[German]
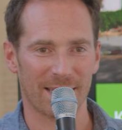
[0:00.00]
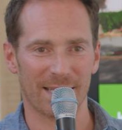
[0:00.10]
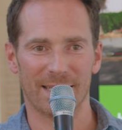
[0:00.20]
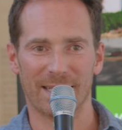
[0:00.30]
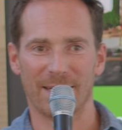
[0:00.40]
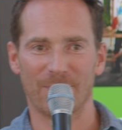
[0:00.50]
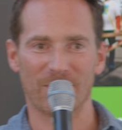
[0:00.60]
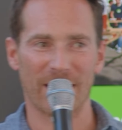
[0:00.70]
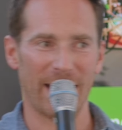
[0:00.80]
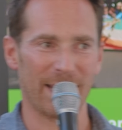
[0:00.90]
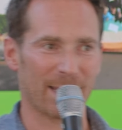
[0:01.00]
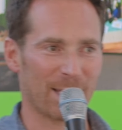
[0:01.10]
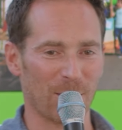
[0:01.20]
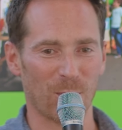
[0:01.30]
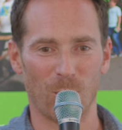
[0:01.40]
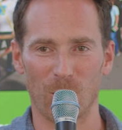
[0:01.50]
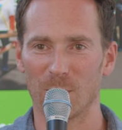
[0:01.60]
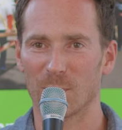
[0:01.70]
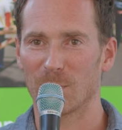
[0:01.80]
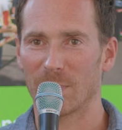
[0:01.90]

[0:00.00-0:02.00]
der Eltern-, Hohl- und